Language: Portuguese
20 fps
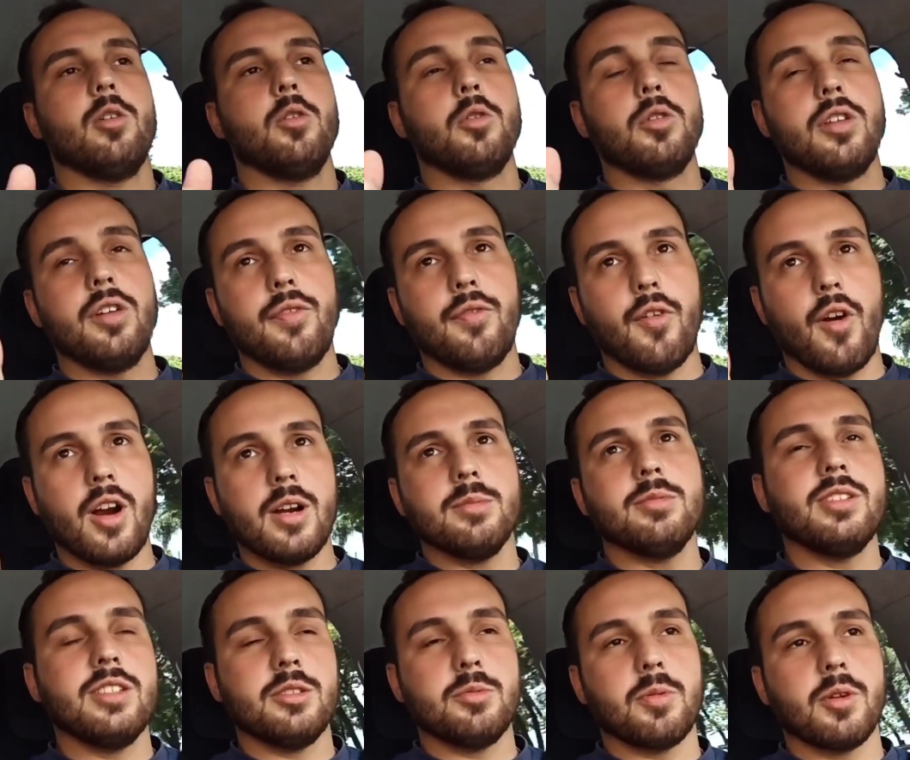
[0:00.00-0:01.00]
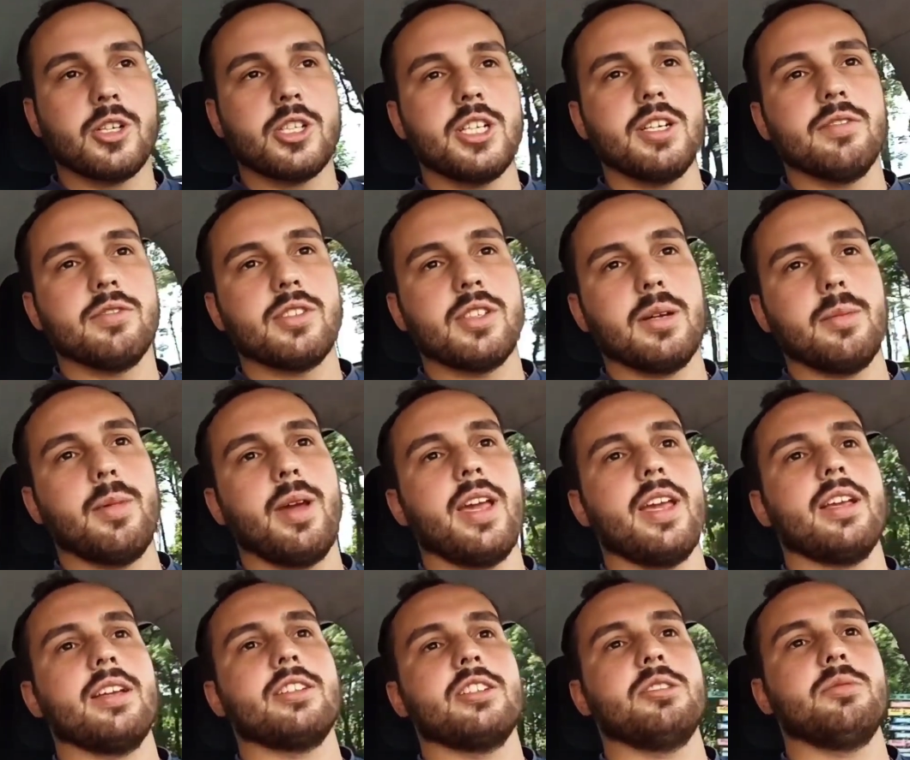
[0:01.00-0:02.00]
Uniformes esportivos
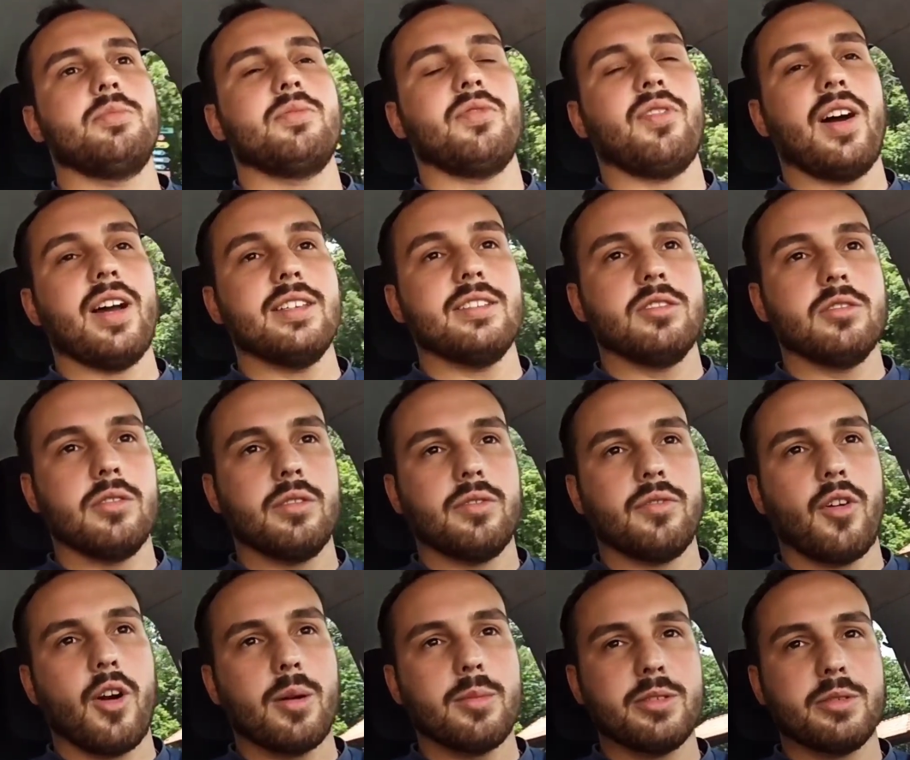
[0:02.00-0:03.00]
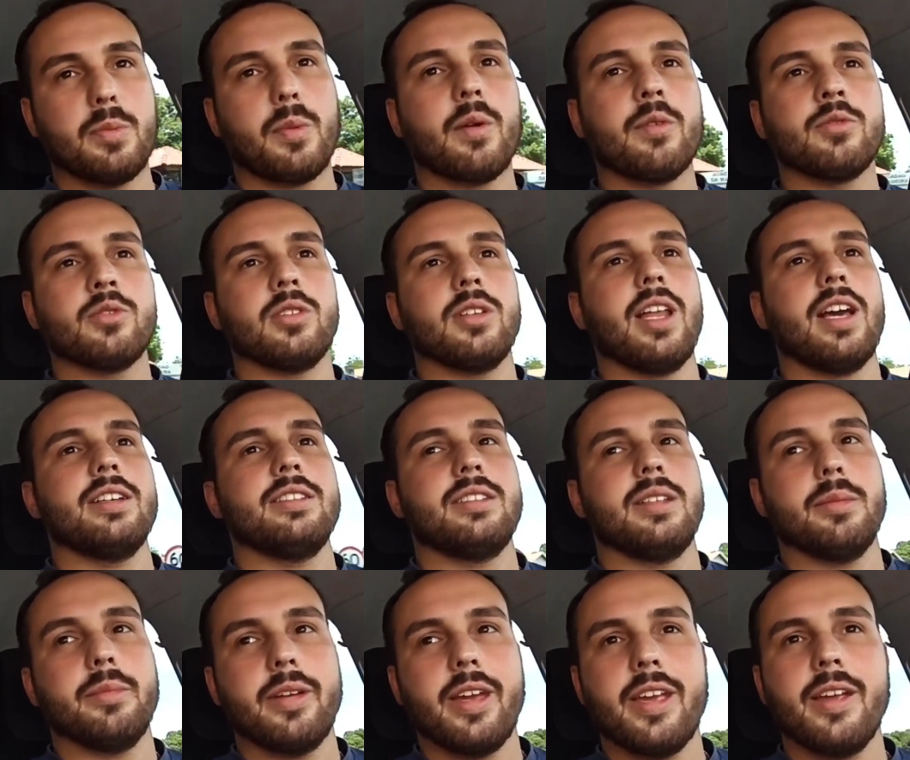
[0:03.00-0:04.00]
também, a gente faz uniformes profissionais
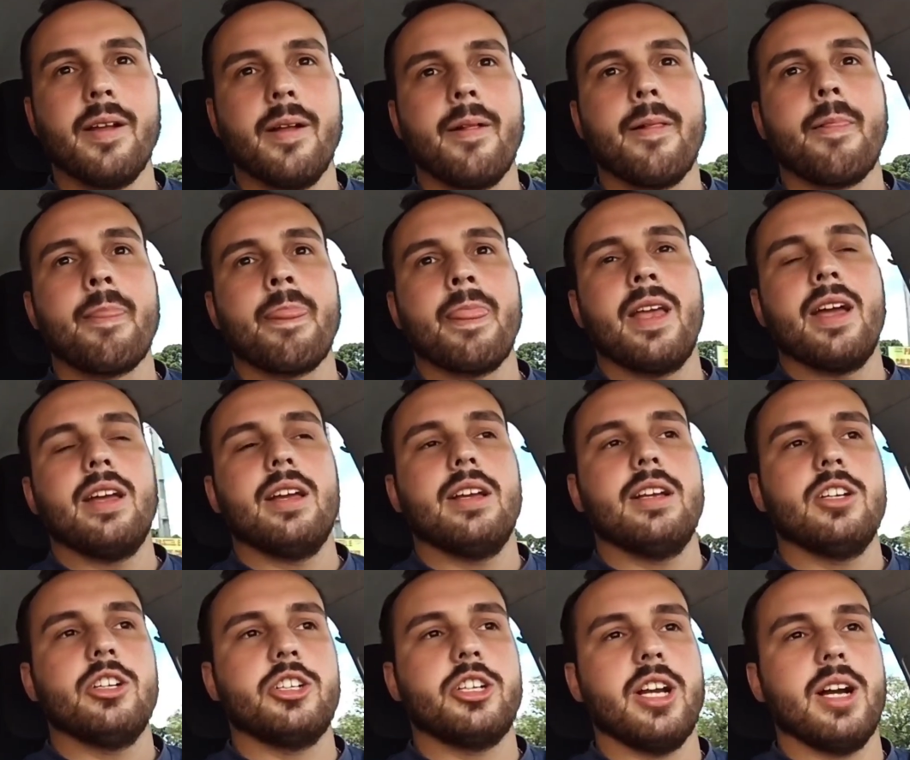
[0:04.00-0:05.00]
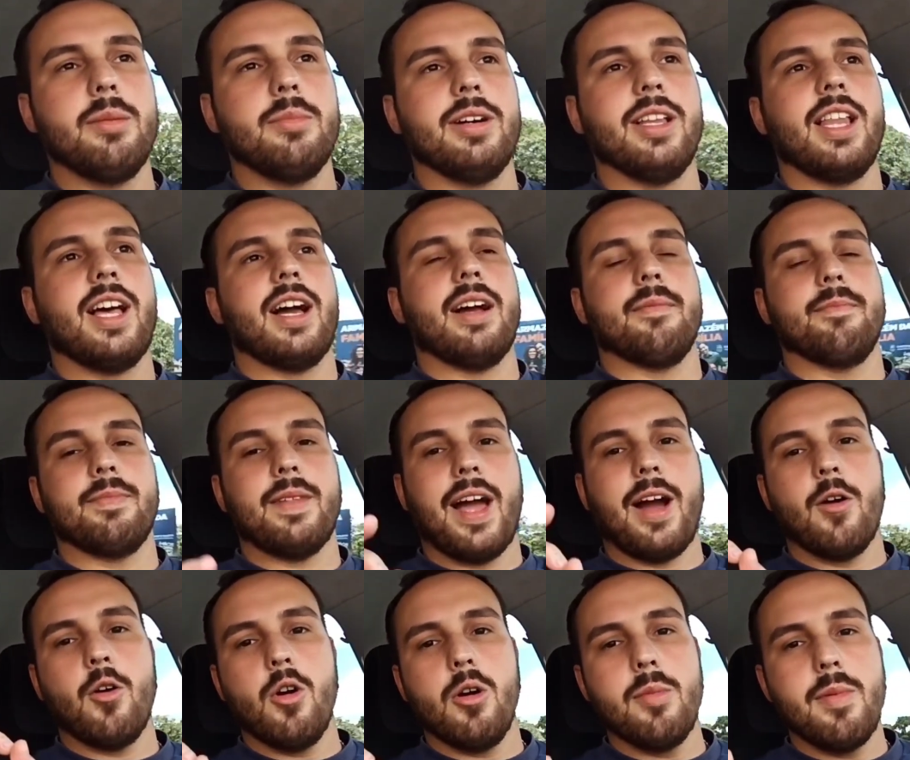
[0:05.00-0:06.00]
também. Chama lá,
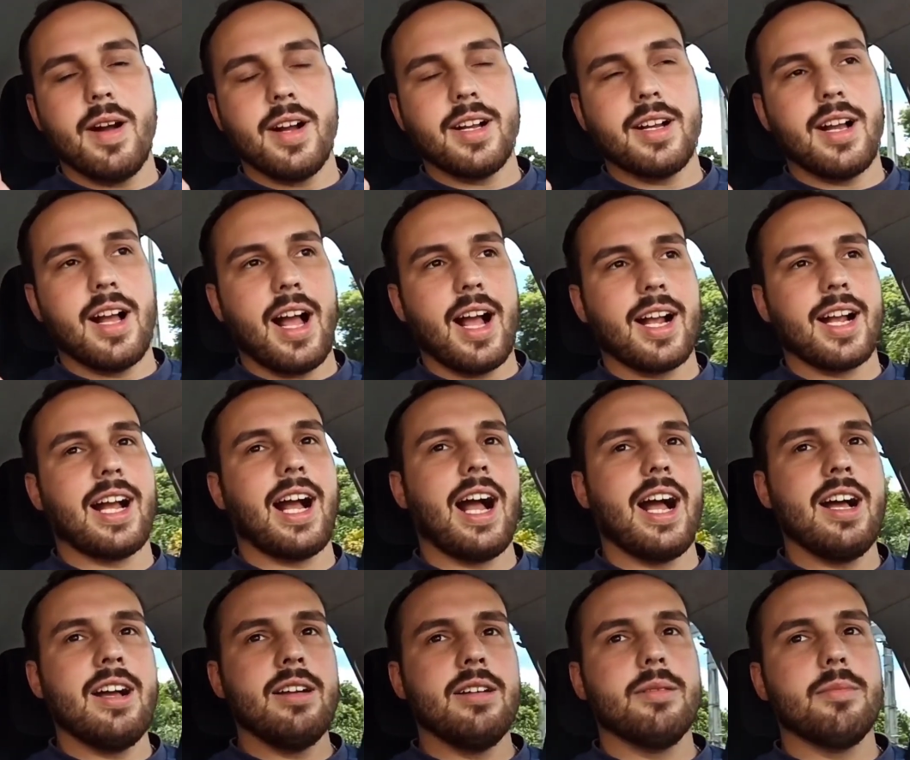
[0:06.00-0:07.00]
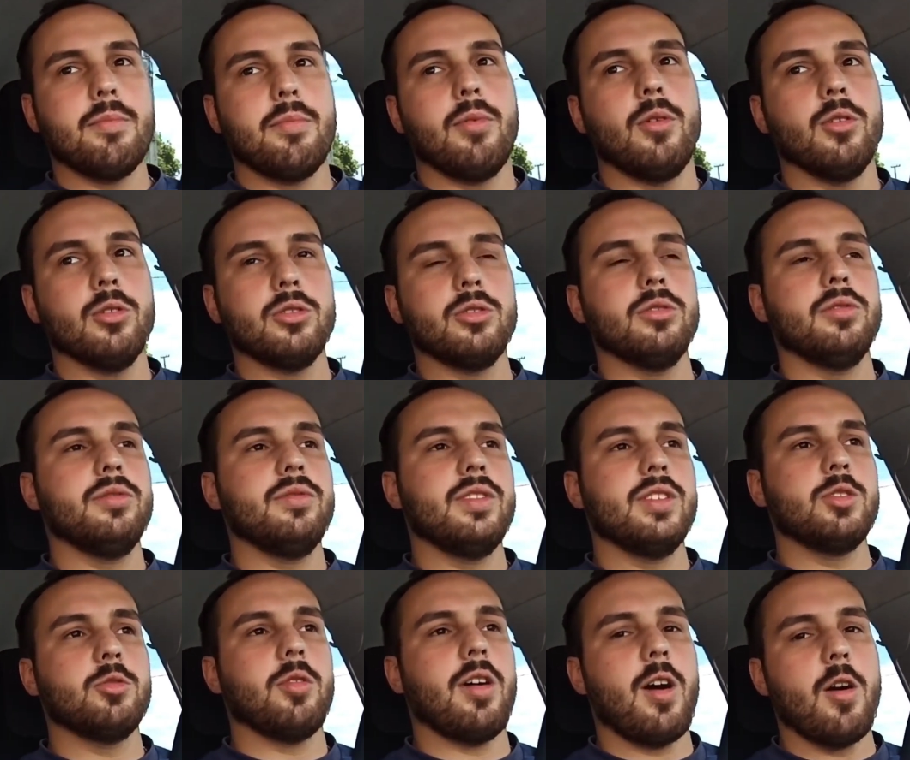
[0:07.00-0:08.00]
arroba
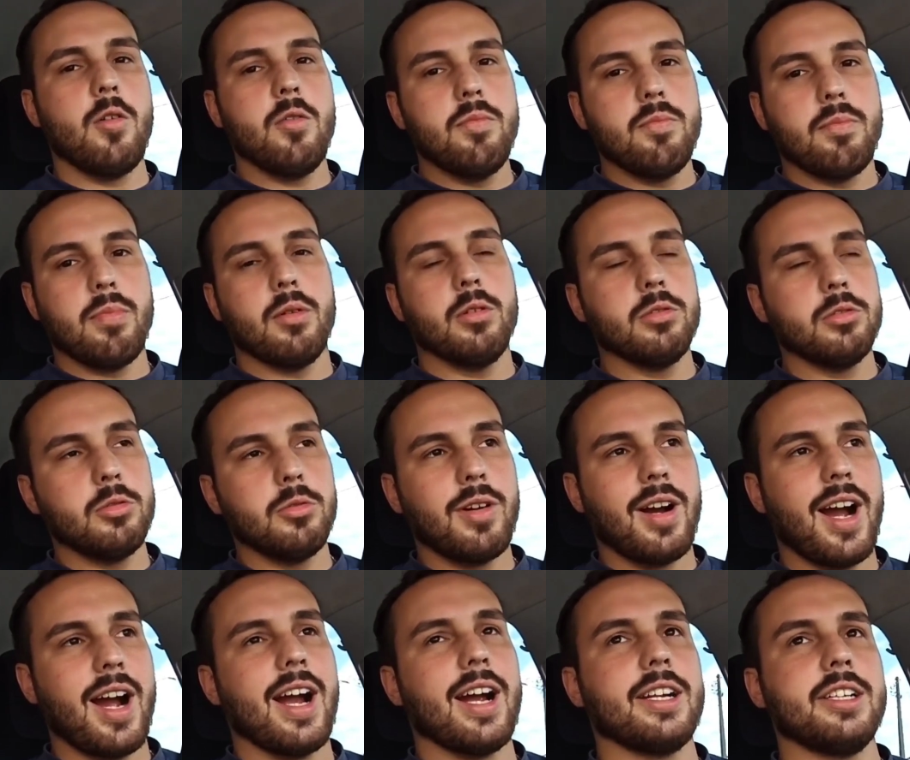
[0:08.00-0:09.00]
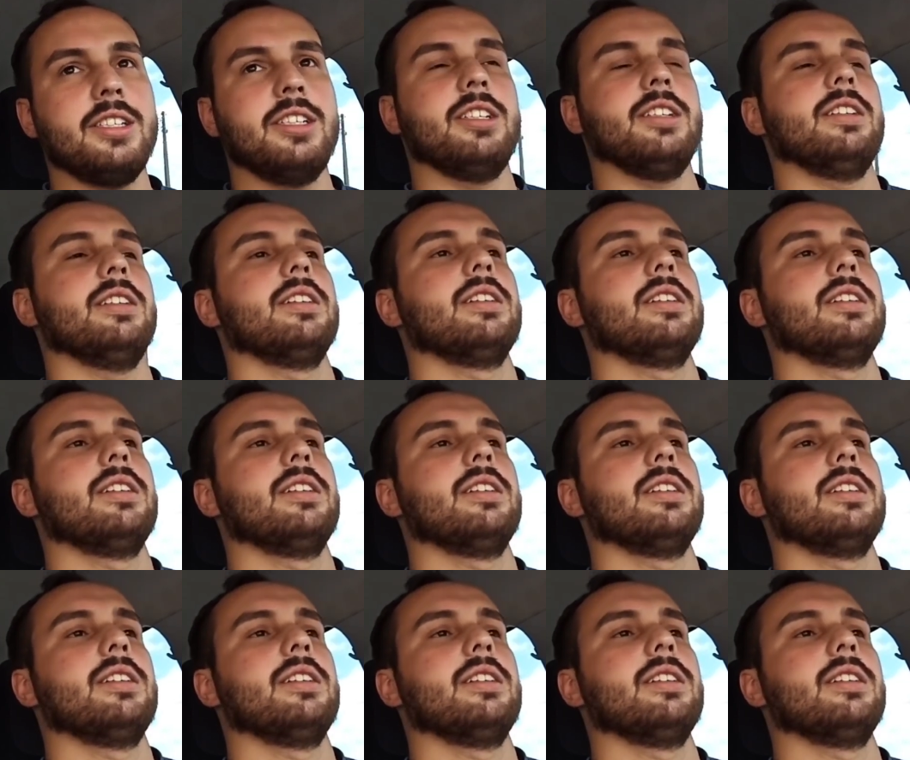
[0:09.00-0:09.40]
ak.visual.arte